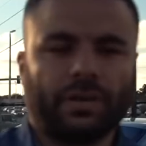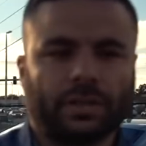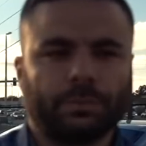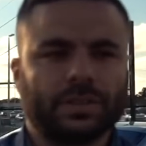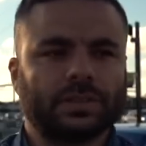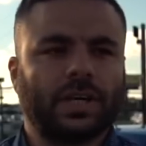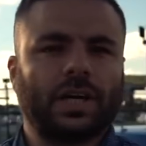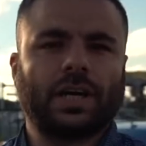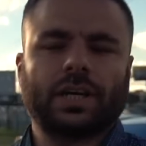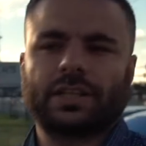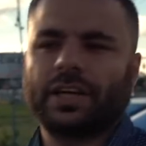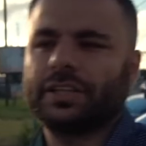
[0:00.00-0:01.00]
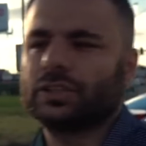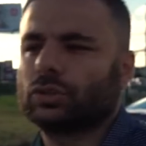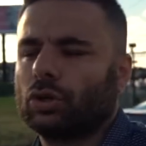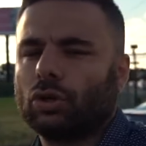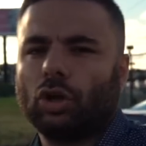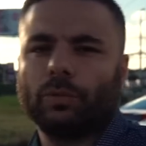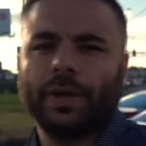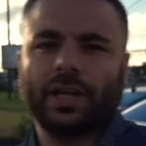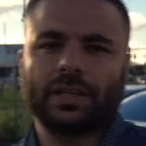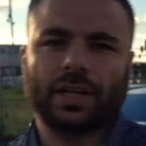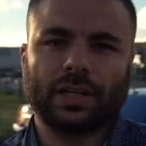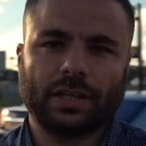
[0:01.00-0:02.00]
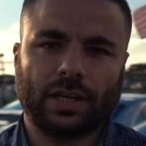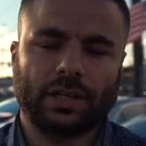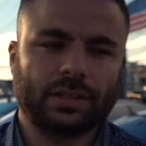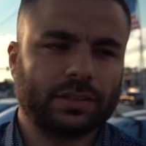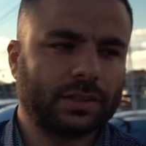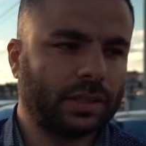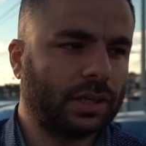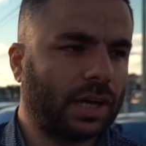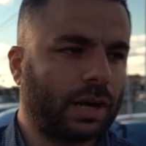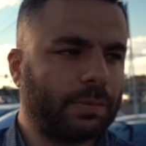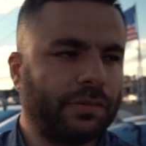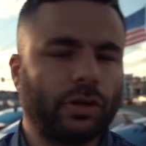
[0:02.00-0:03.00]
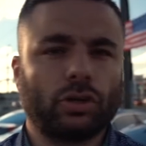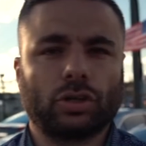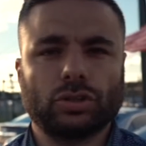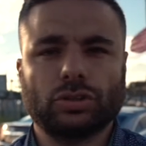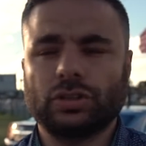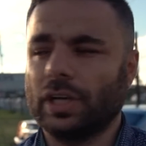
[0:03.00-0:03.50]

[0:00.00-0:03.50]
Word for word: Evet biz e, kredi skoru olmayanlara da e, araba veriyoruz.